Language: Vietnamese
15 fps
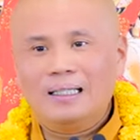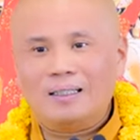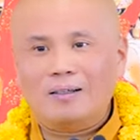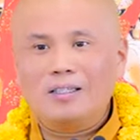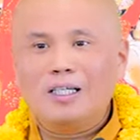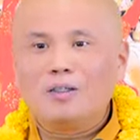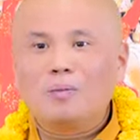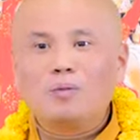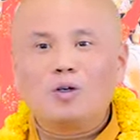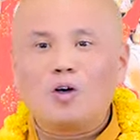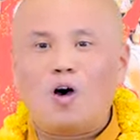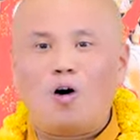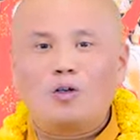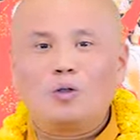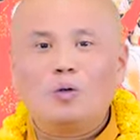Tự nhiên chúng tôi
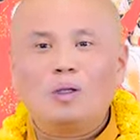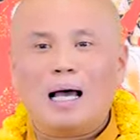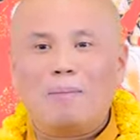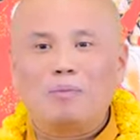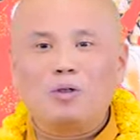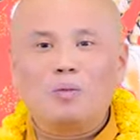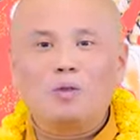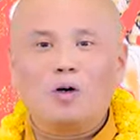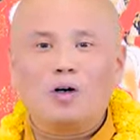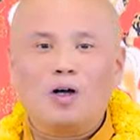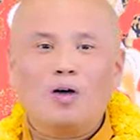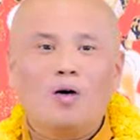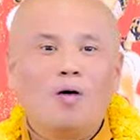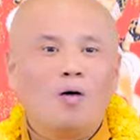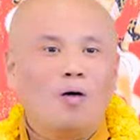gọi xuống thăm, chúng tôi
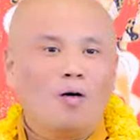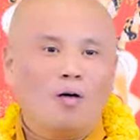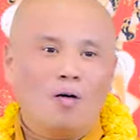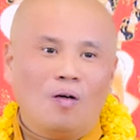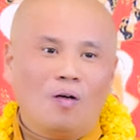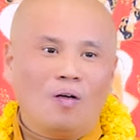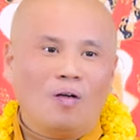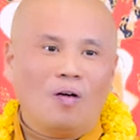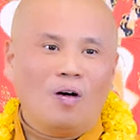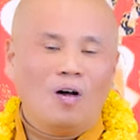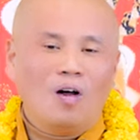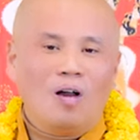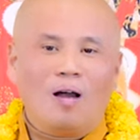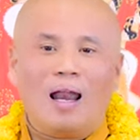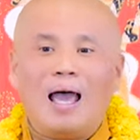nói ô,
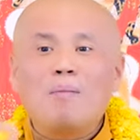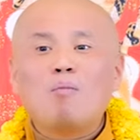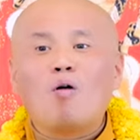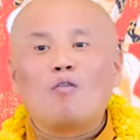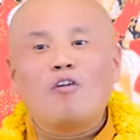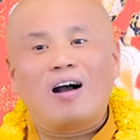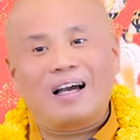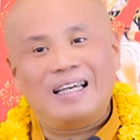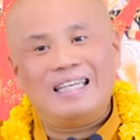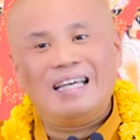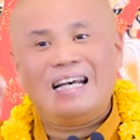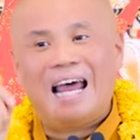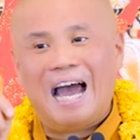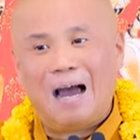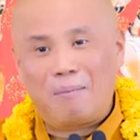lễ một Phật A
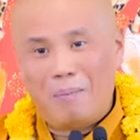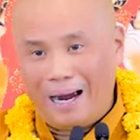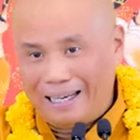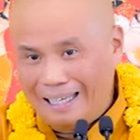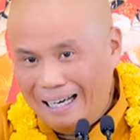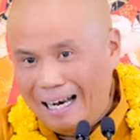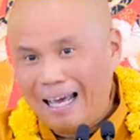Di Đà bằng với